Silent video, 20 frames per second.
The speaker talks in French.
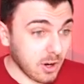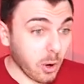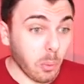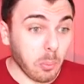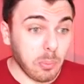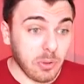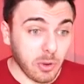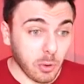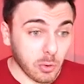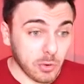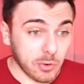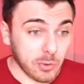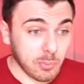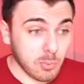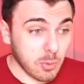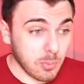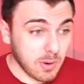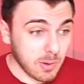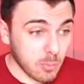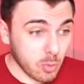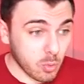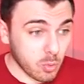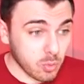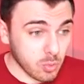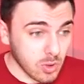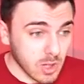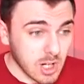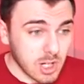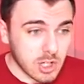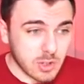L'ambiance me plaît beaucoup.
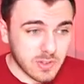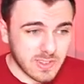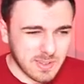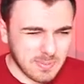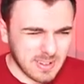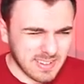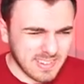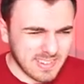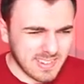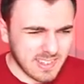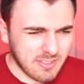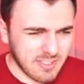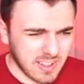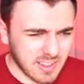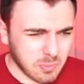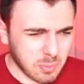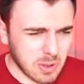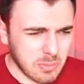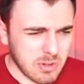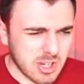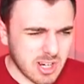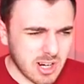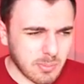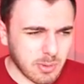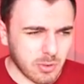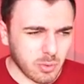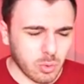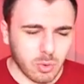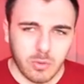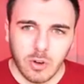Je sais pas si c'est fait exprès, mais j'ai
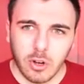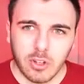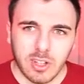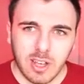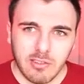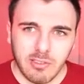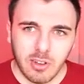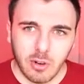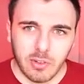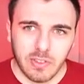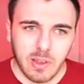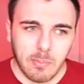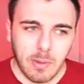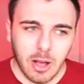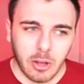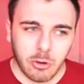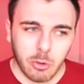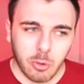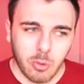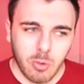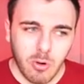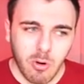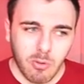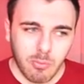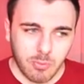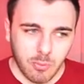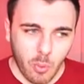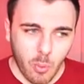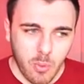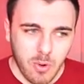l'impression de voir une référence à Mario en
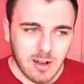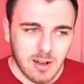fond,